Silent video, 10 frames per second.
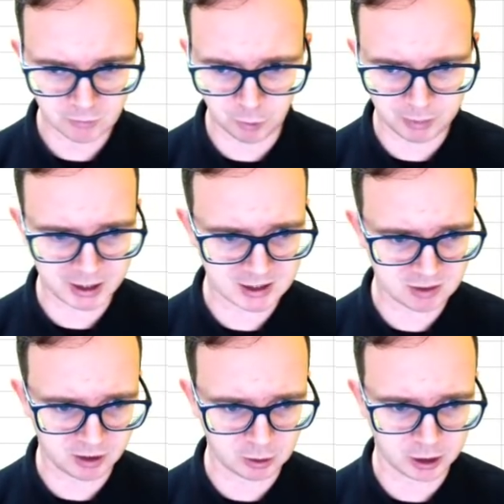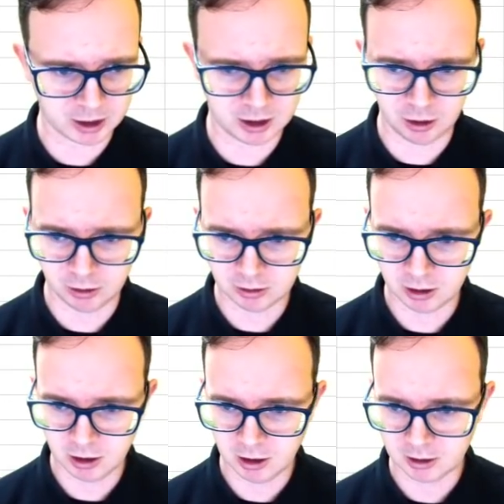vou pegar esse valor aqui, ó,
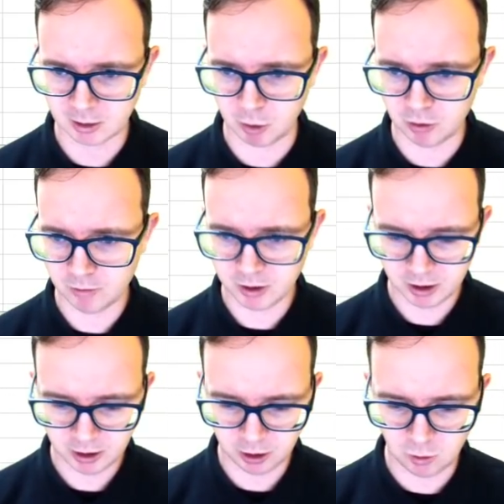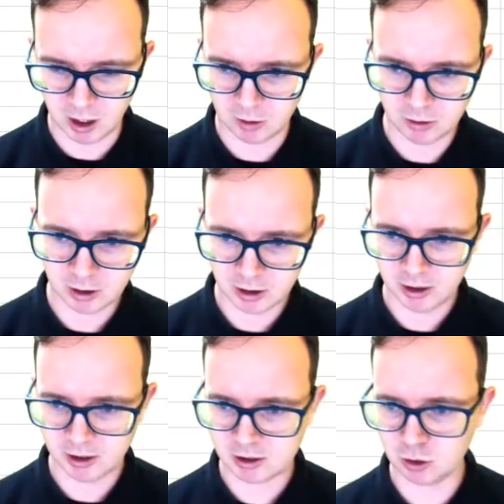tá bom? Igual
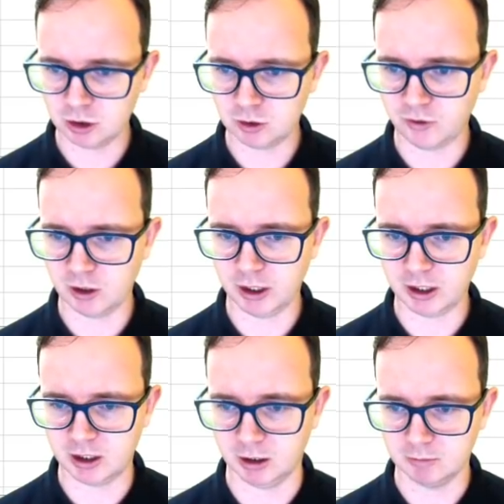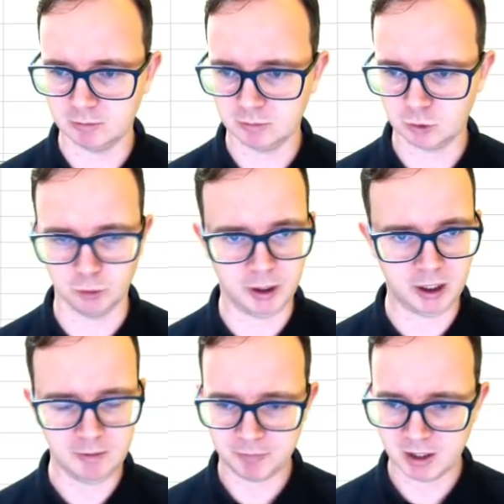esse outro valor aqui, tudo
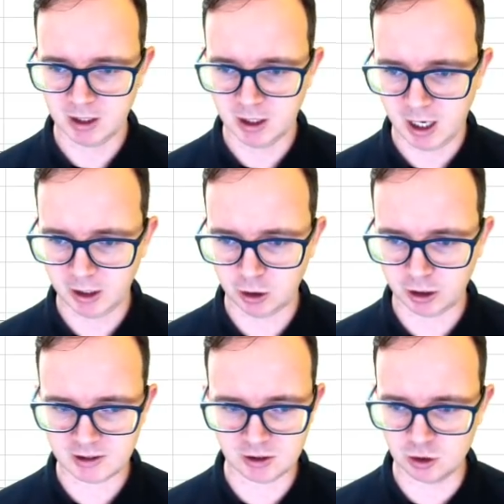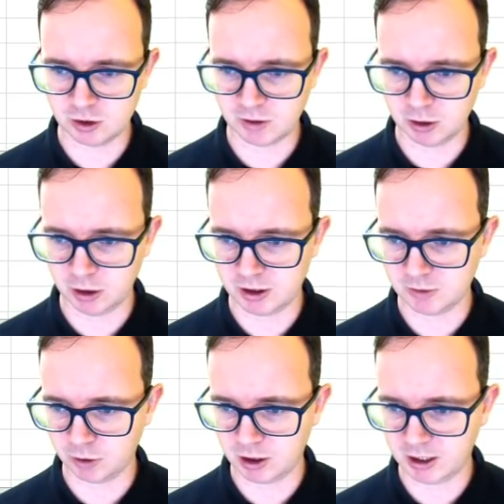bem? Aí agora esses dois valores
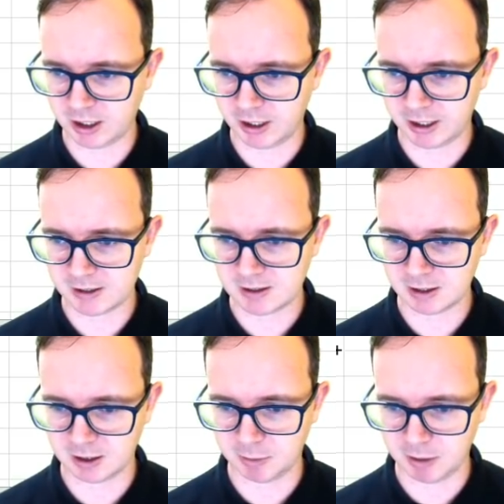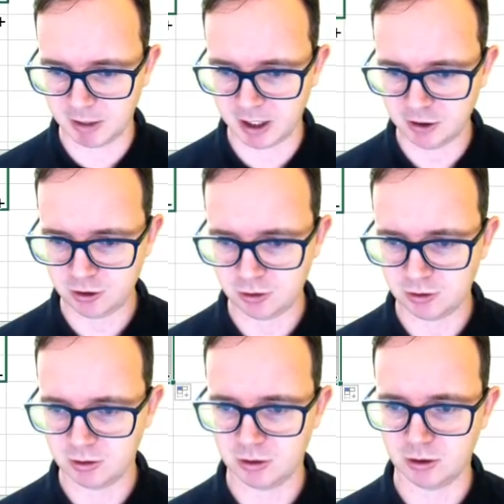eu vou clicar e arrastar aqui para baixo,
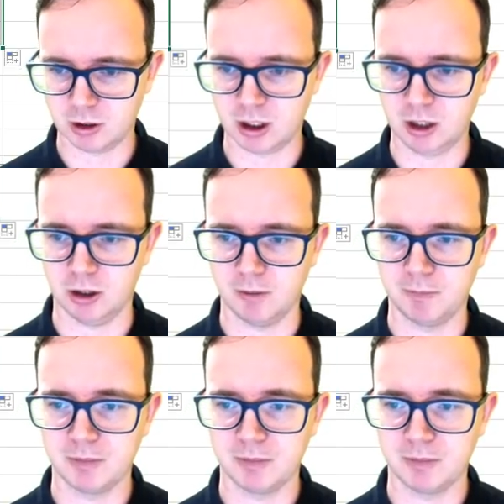ok? Ó.